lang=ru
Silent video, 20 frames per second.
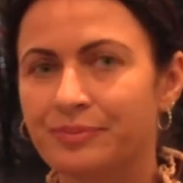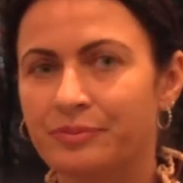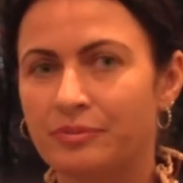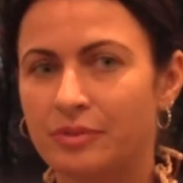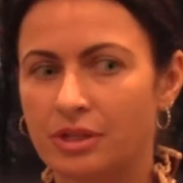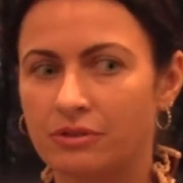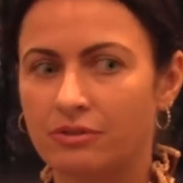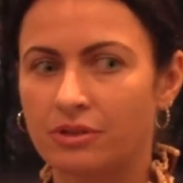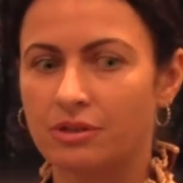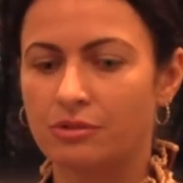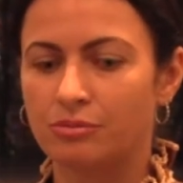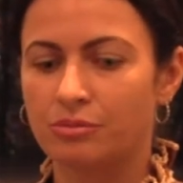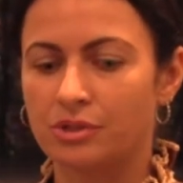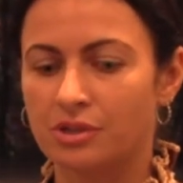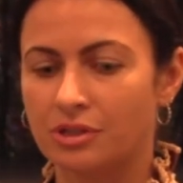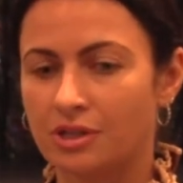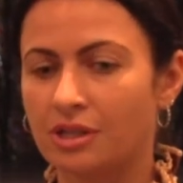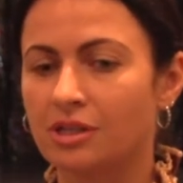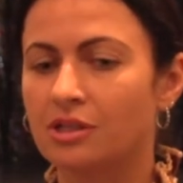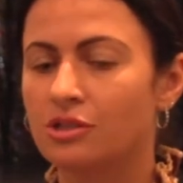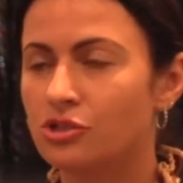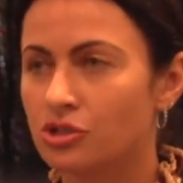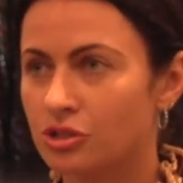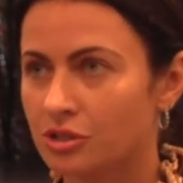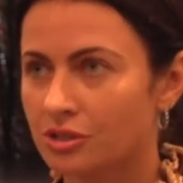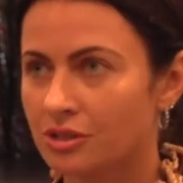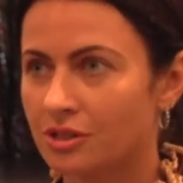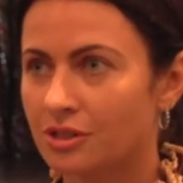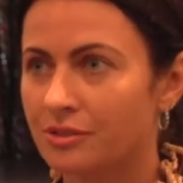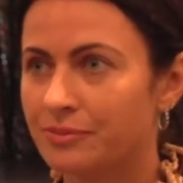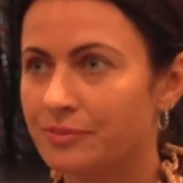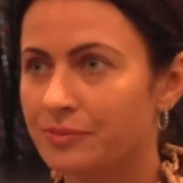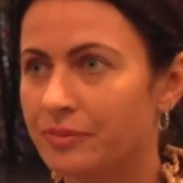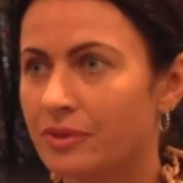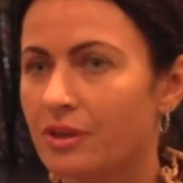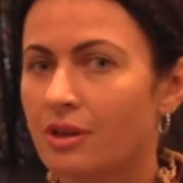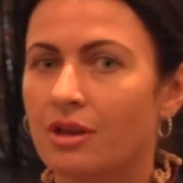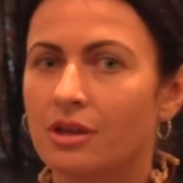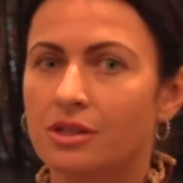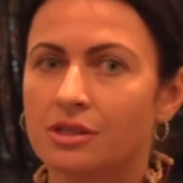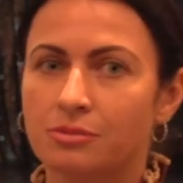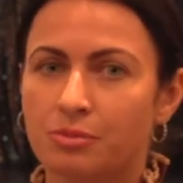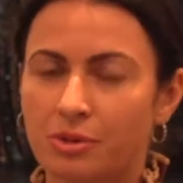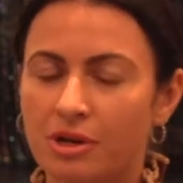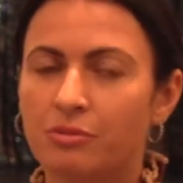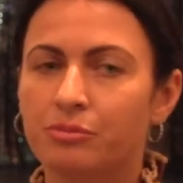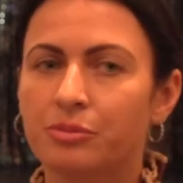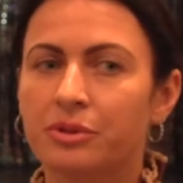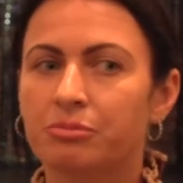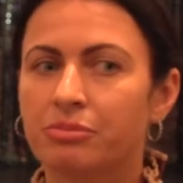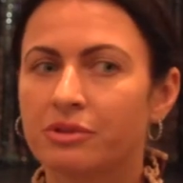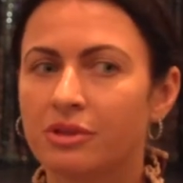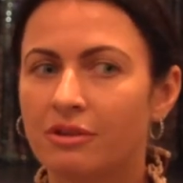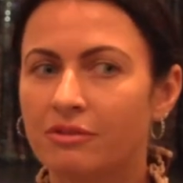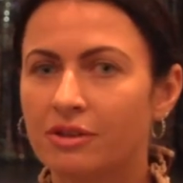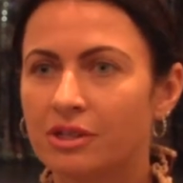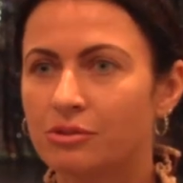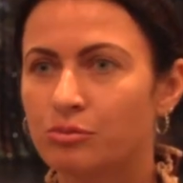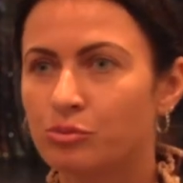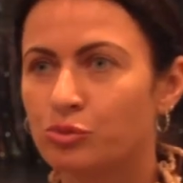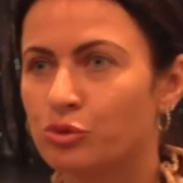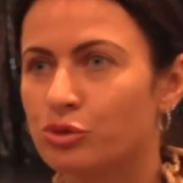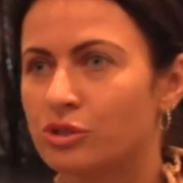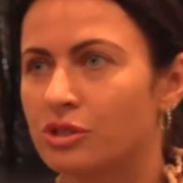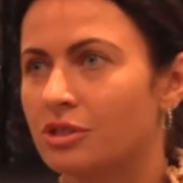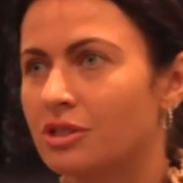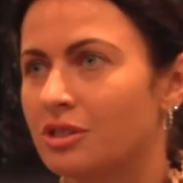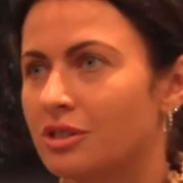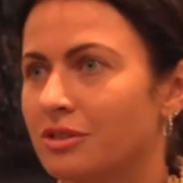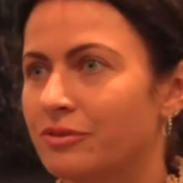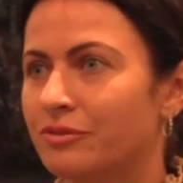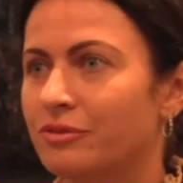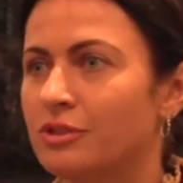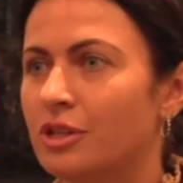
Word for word: Первое – педагогическое с правом преподавания музыки.